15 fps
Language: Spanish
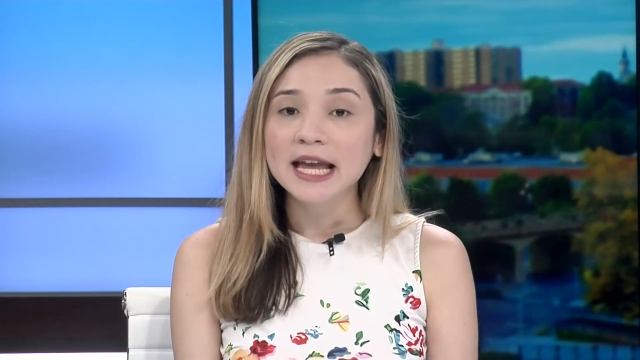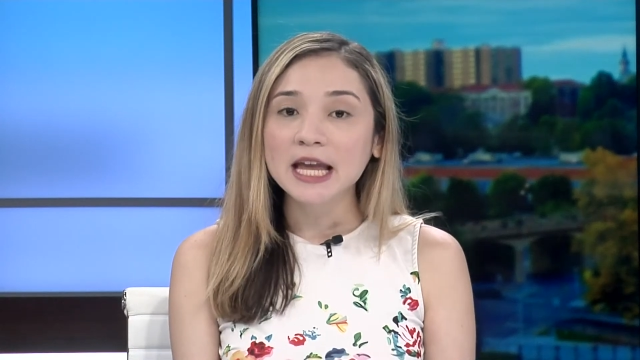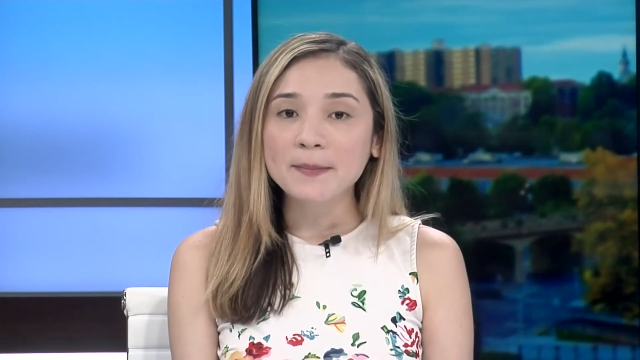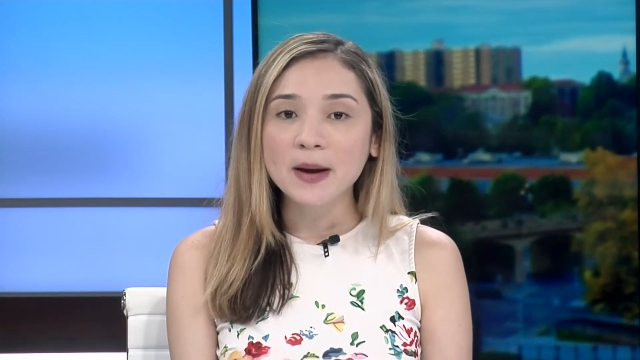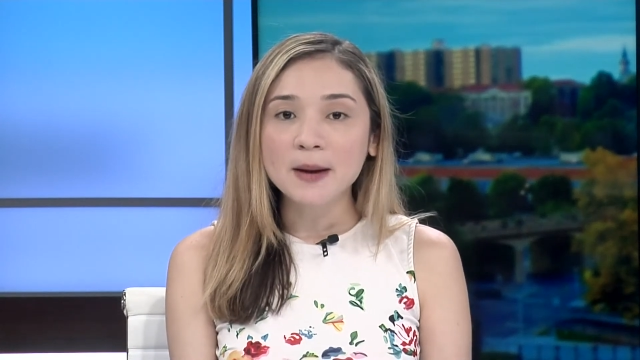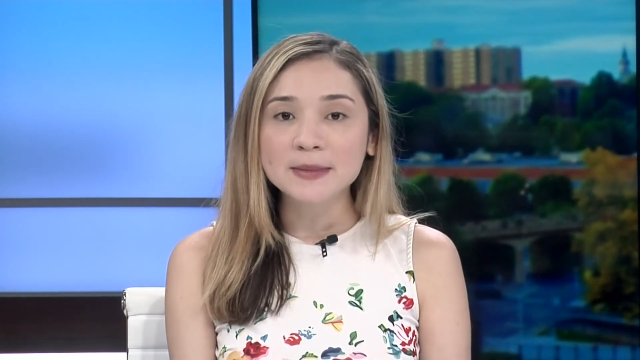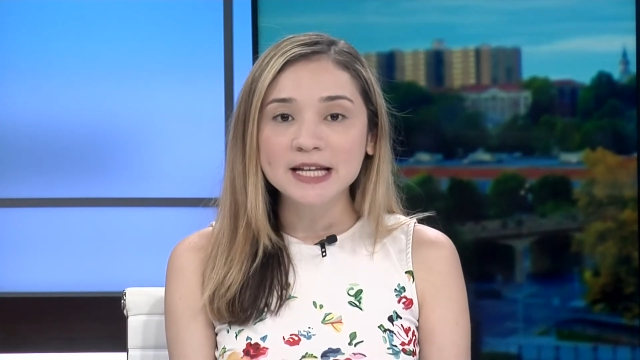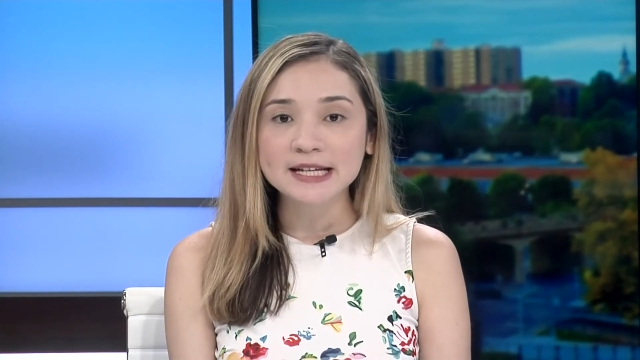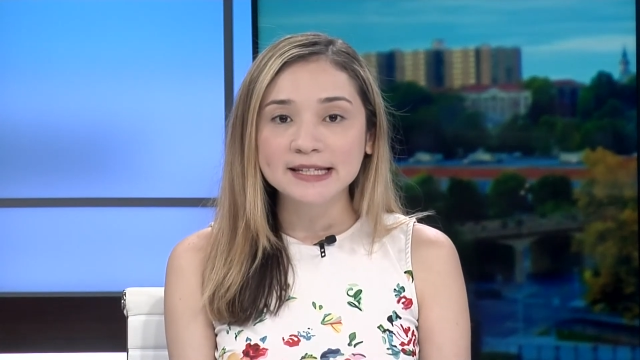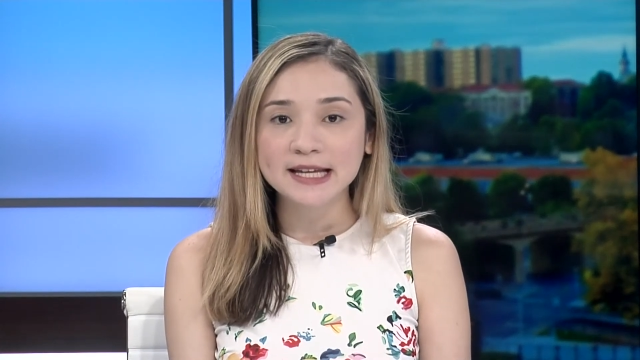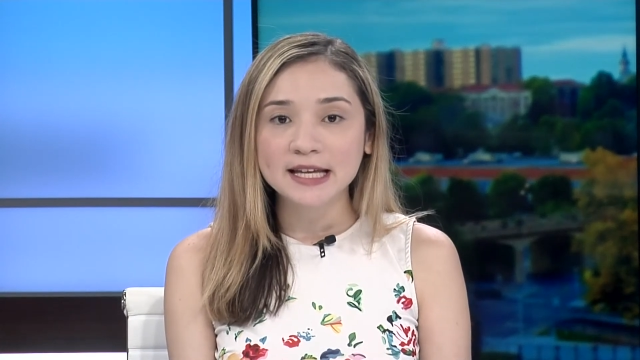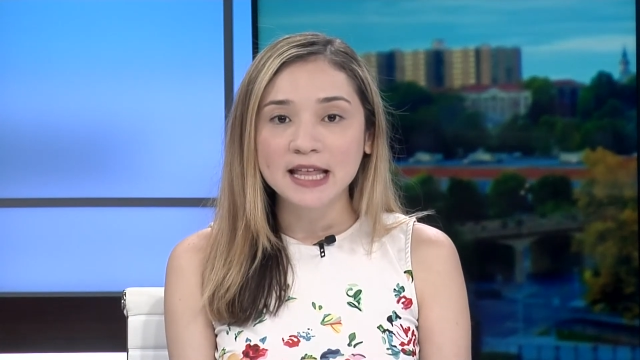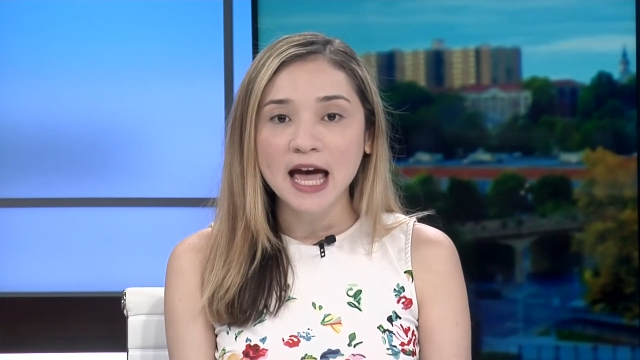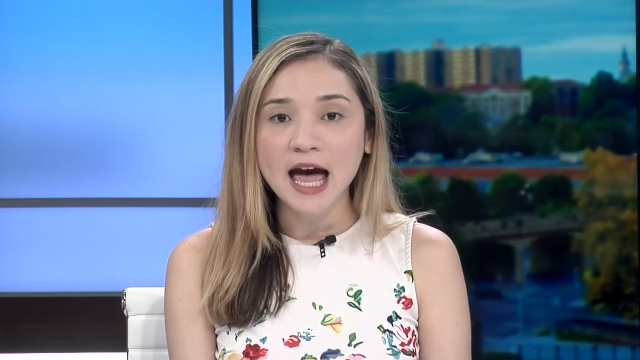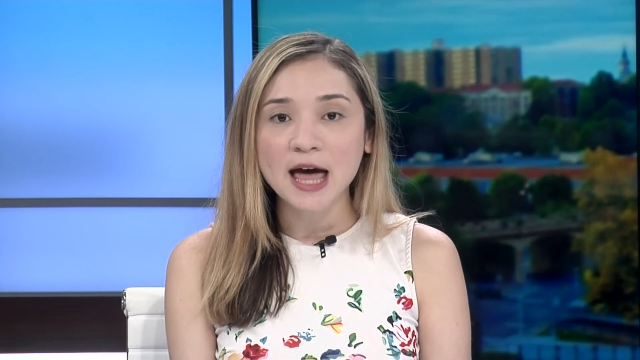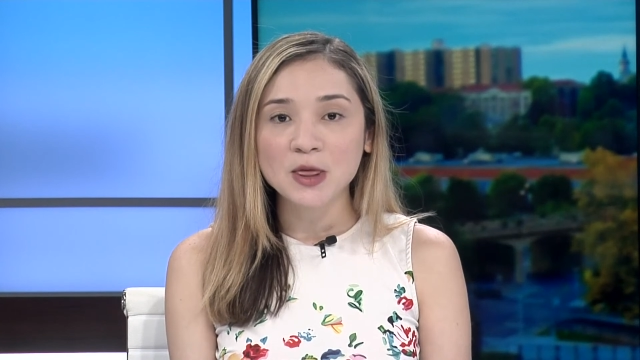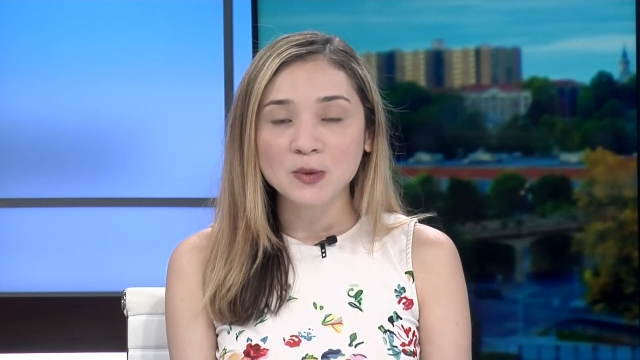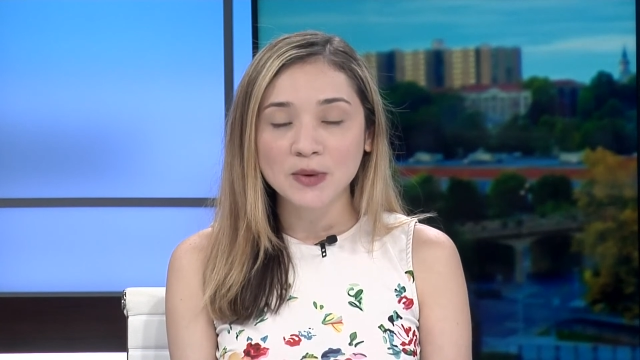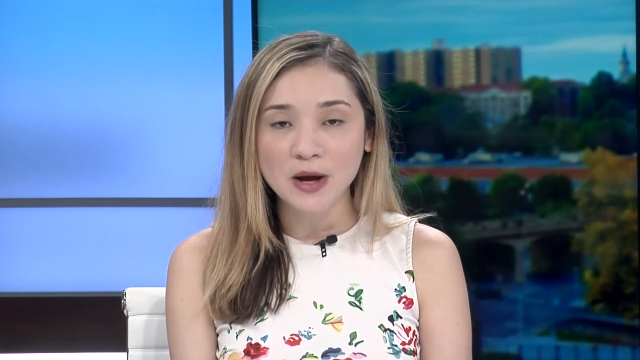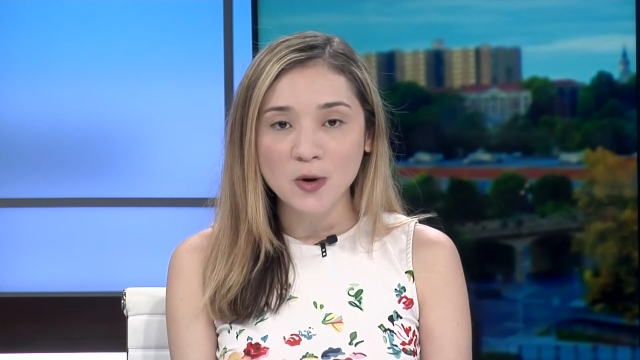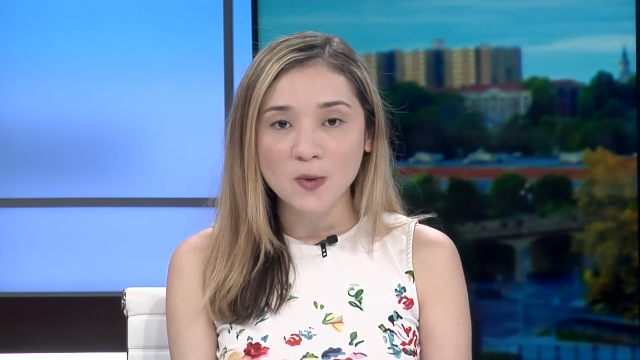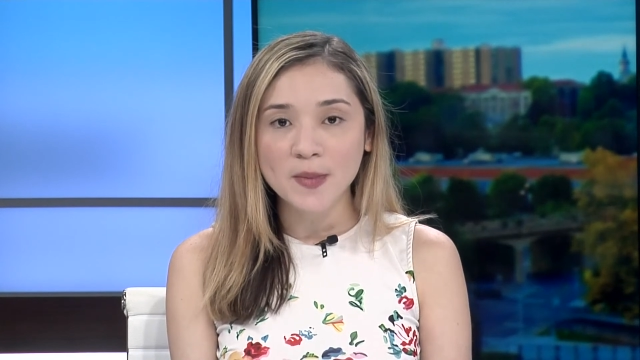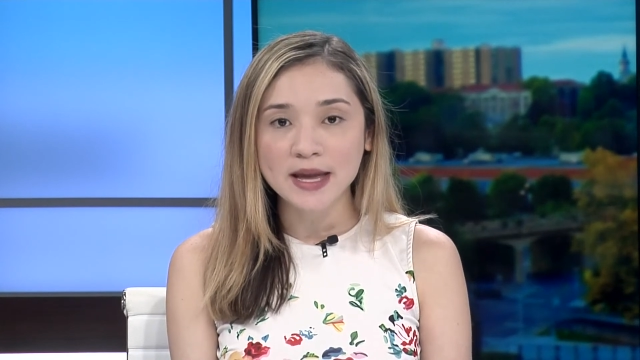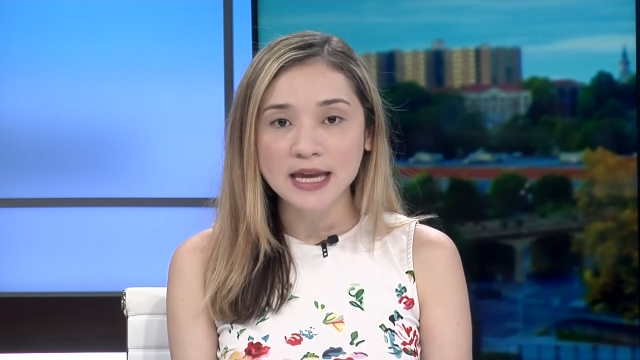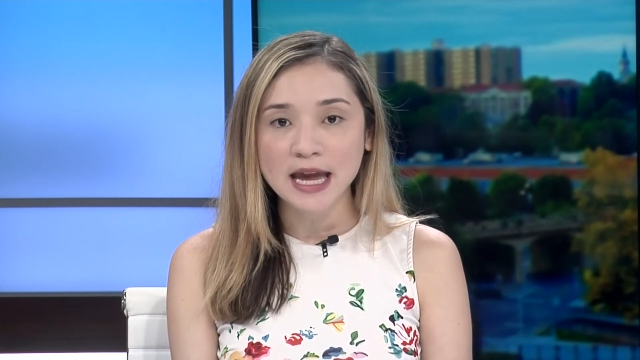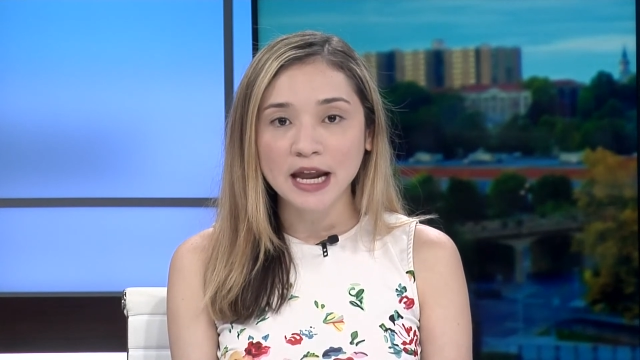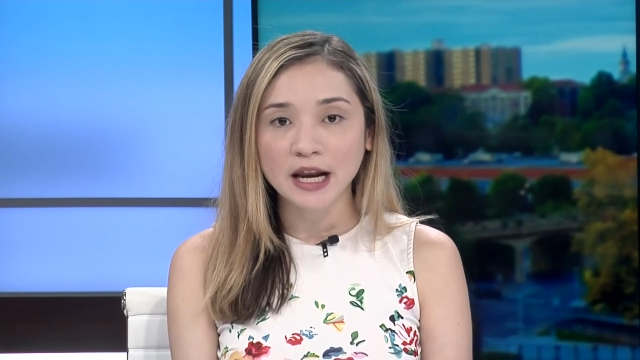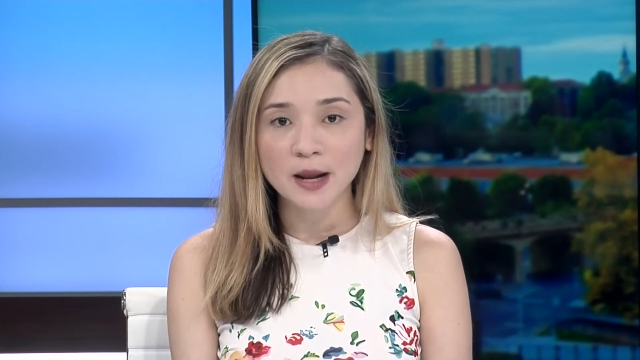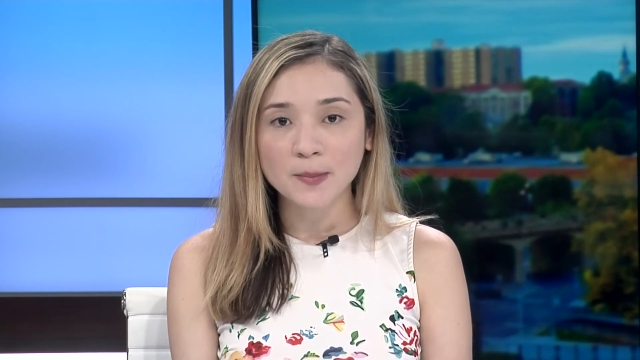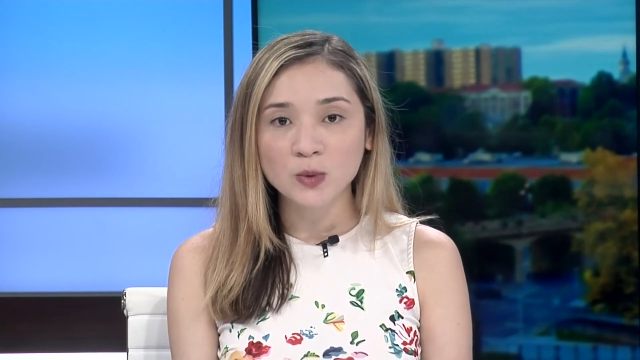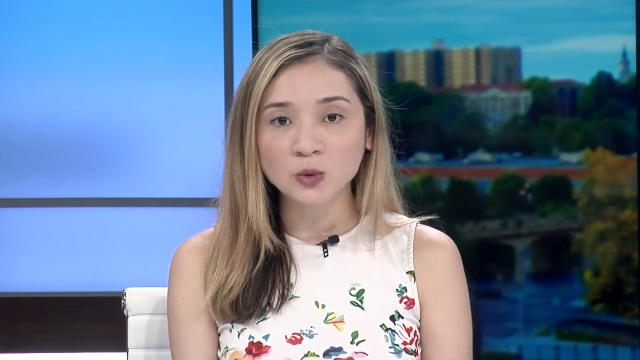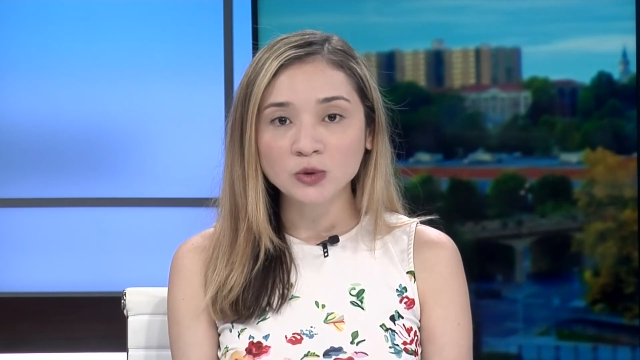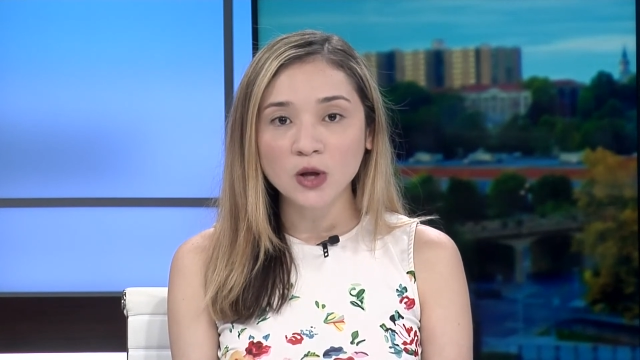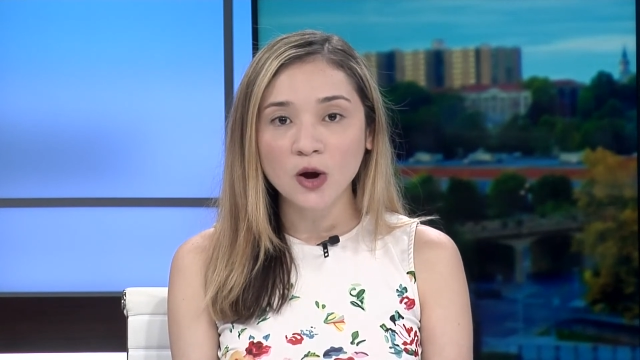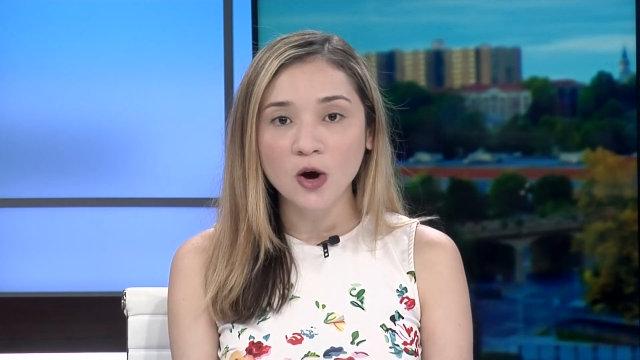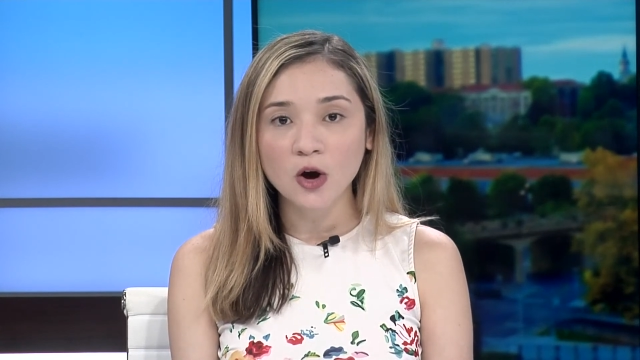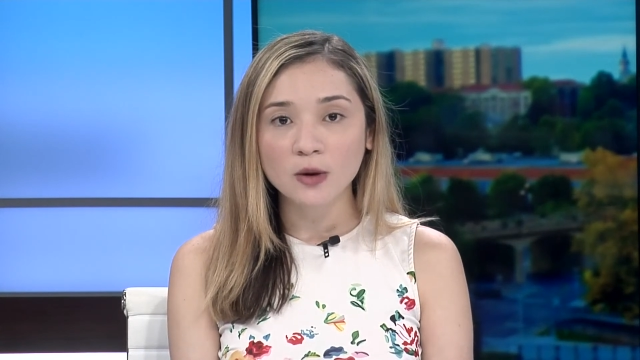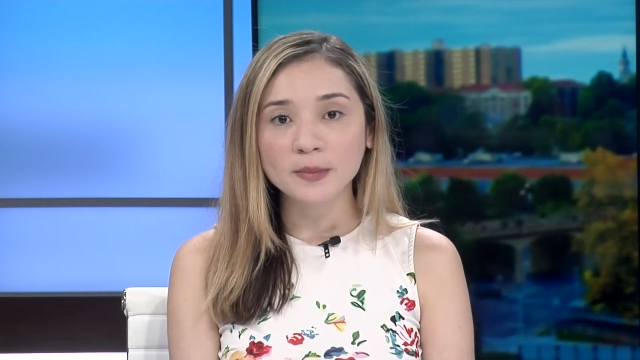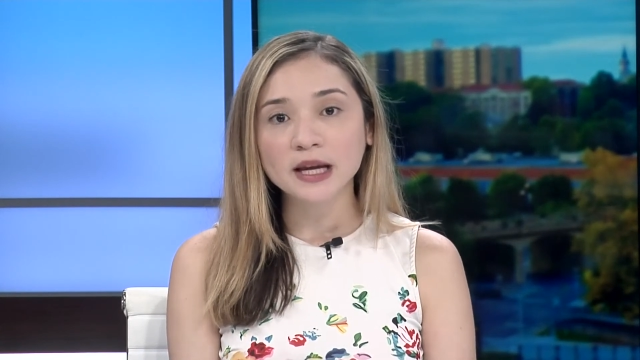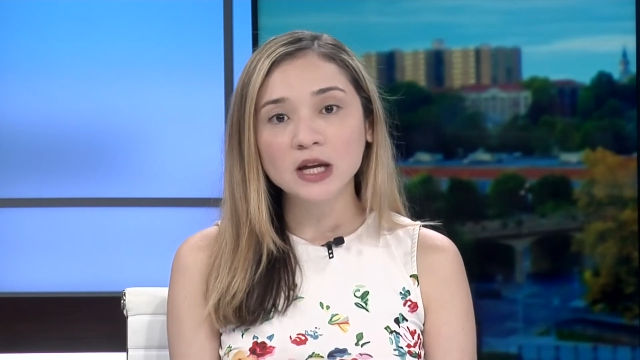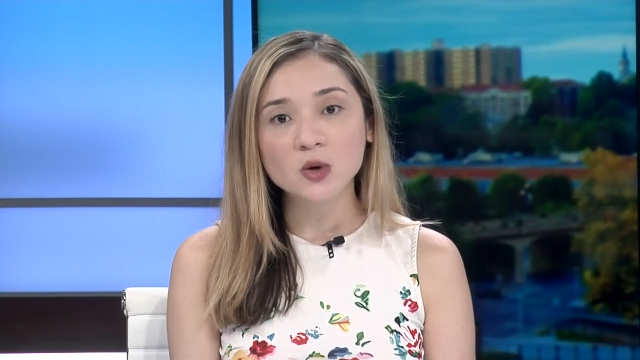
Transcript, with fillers: Y para más acceda a wbr.com